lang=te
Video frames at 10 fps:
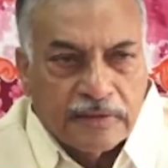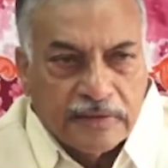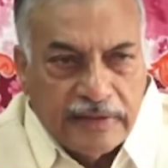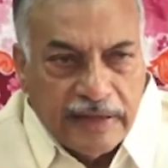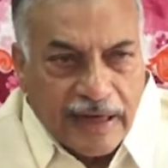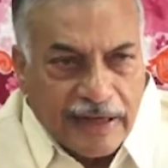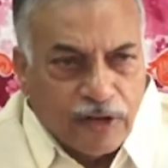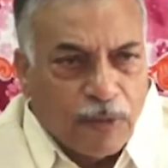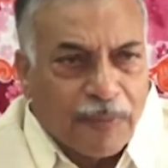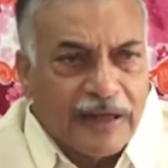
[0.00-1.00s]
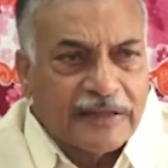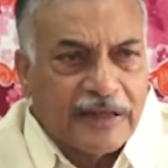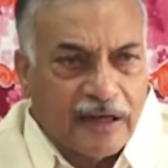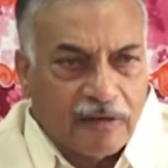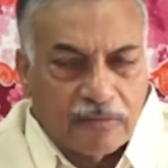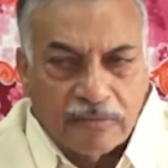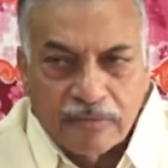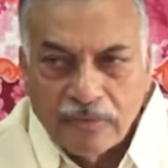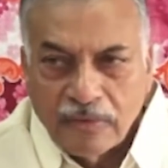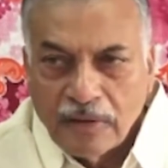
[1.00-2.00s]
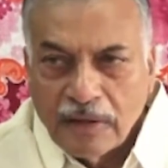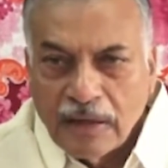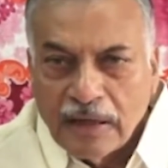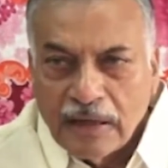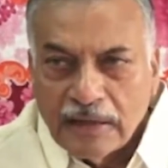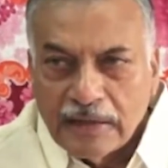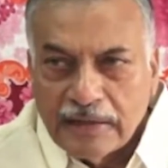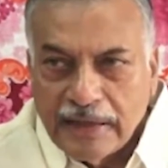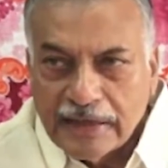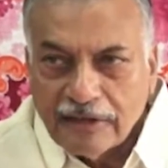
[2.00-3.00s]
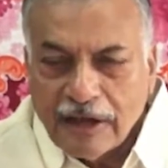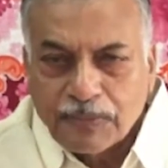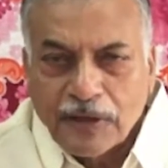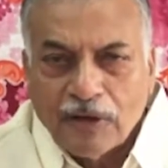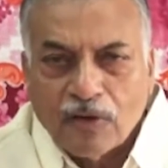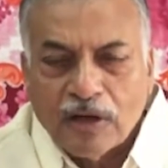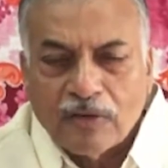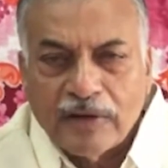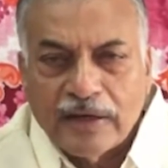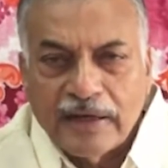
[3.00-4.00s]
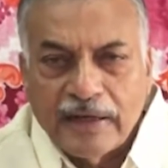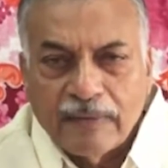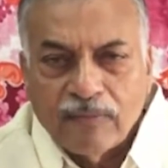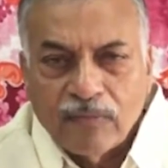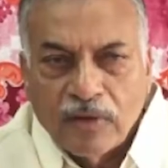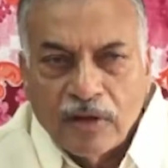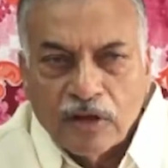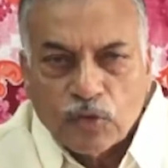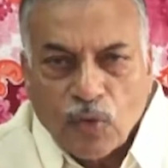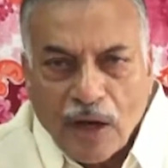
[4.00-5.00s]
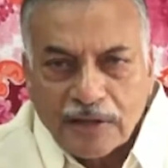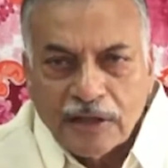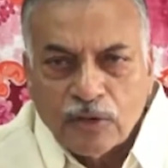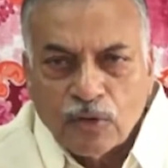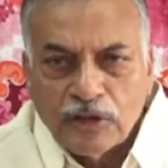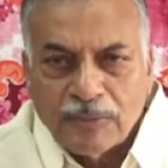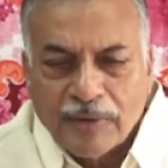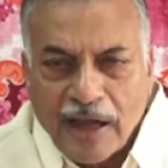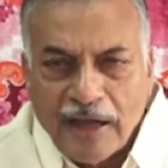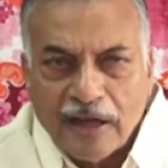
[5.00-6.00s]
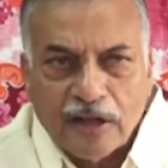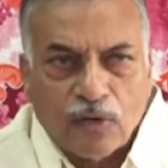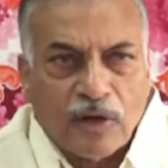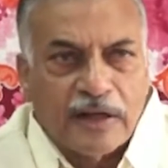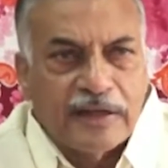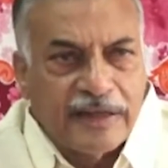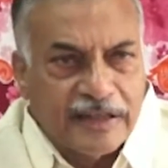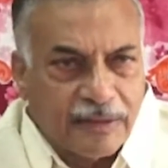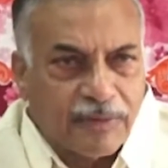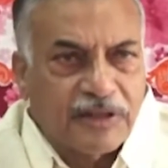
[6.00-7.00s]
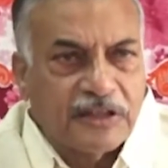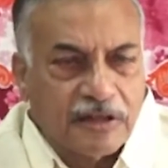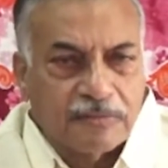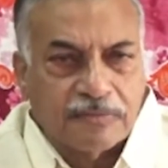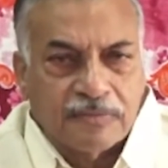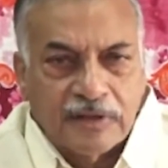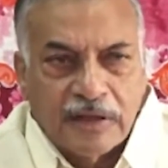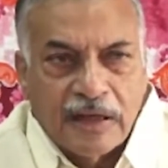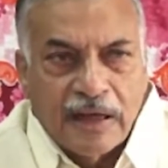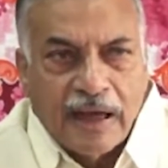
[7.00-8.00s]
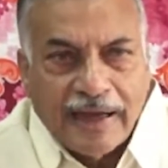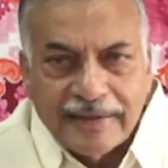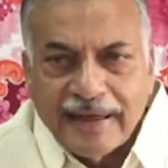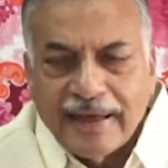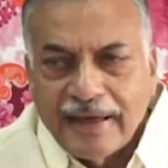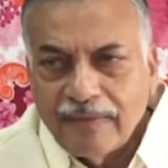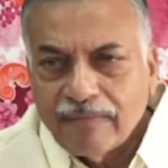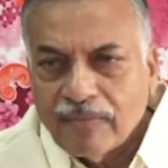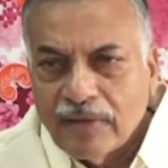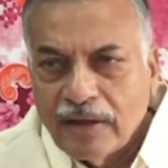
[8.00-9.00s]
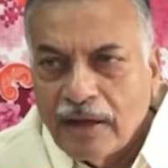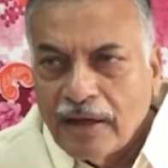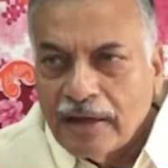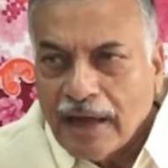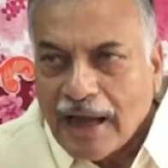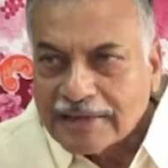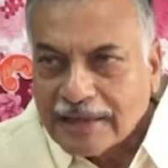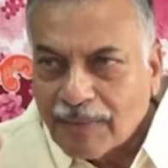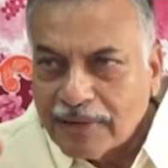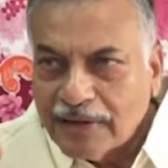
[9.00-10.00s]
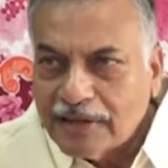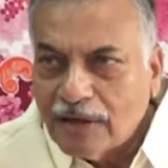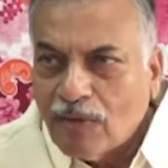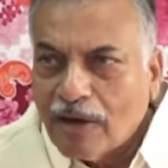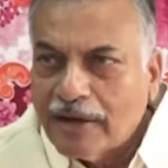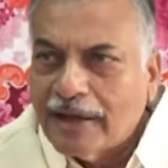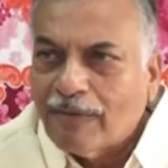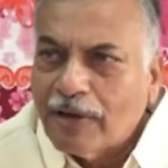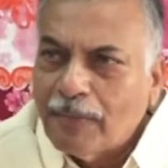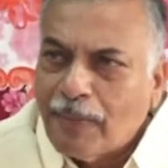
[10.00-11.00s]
సి రాజగోపాలాచారి గారు దేశవ్యాప్తంగా ఉన్నటువంటి స్వాతంత్రోద్యమ నాయకులందరూ కూడా హిందీని సమర్థించారు అయితే ఆ సమర్థించిన వారు ఎవరి